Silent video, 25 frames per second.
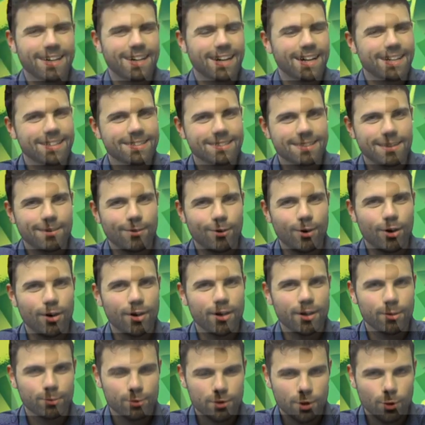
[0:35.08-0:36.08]
Grazie a
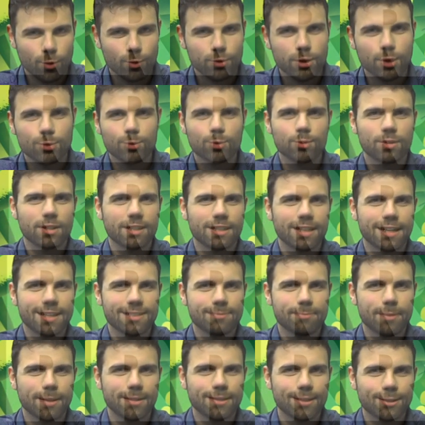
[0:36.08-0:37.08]
voi, un saluto a tutti i
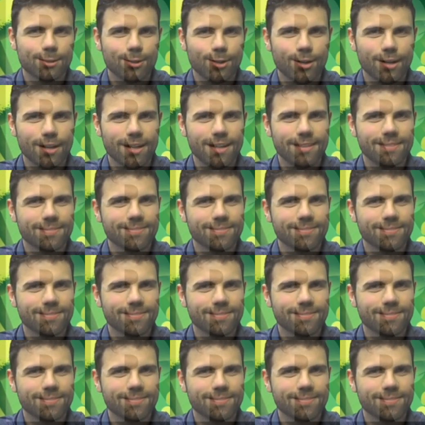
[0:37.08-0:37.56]
telespettatori.